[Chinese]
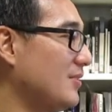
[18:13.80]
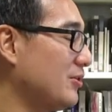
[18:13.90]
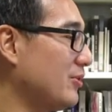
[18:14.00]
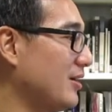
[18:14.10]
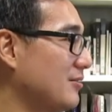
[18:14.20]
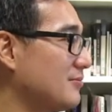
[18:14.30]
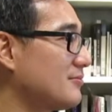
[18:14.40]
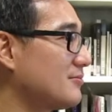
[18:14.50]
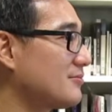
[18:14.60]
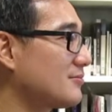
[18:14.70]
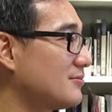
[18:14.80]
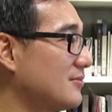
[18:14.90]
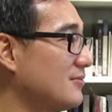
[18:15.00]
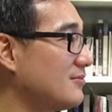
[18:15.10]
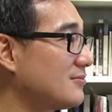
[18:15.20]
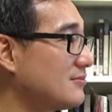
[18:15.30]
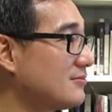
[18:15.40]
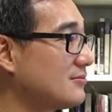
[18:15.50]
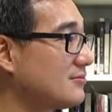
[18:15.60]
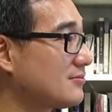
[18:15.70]
因为你刚刚提到
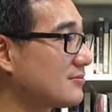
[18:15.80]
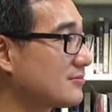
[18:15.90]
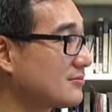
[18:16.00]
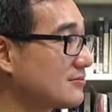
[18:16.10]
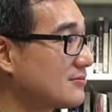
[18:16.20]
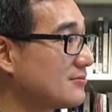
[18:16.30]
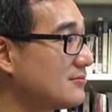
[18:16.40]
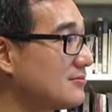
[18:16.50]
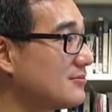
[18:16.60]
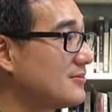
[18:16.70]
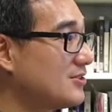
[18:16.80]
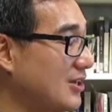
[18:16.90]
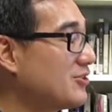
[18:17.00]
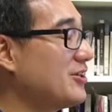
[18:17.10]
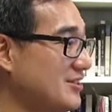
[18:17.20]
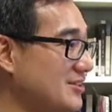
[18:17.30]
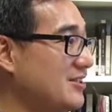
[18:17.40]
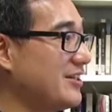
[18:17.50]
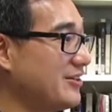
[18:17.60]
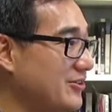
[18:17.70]
说直营店的问题，哎、啊，对，直
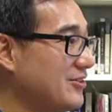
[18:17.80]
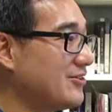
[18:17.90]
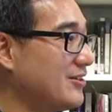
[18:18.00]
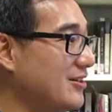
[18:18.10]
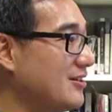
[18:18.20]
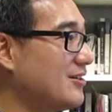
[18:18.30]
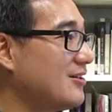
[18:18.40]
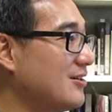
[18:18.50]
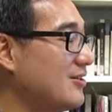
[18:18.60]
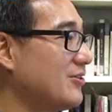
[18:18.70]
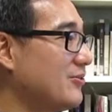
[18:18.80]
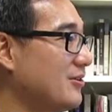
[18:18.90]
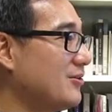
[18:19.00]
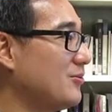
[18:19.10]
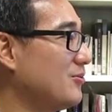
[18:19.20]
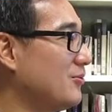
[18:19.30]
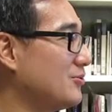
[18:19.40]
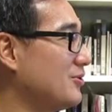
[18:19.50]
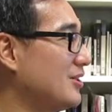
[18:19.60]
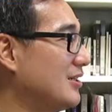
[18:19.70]
营店，对对对，嗯，因为我
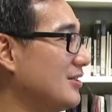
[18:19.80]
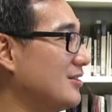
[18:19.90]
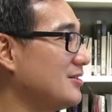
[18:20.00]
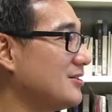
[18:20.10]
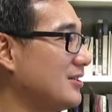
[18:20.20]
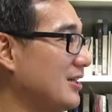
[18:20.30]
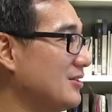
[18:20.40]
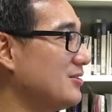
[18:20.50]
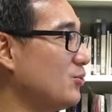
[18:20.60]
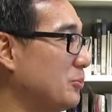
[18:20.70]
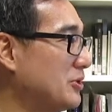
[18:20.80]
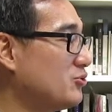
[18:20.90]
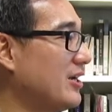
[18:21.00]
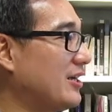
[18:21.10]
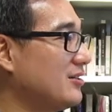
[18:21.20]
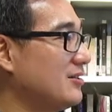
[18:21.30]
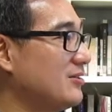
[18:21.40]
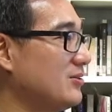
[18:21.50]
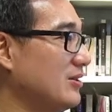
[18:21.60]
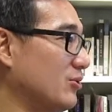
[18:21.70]
觉得我们虽然
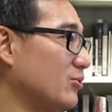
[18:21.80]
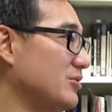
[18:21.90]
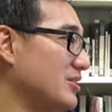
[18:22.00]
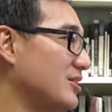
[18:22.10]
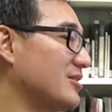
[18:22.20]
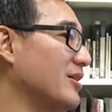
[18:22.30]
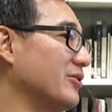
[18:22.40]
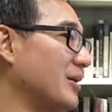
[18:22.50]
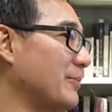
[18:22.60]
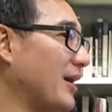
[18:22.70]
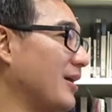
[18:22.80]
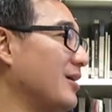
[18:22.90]
很多经销商有在卖，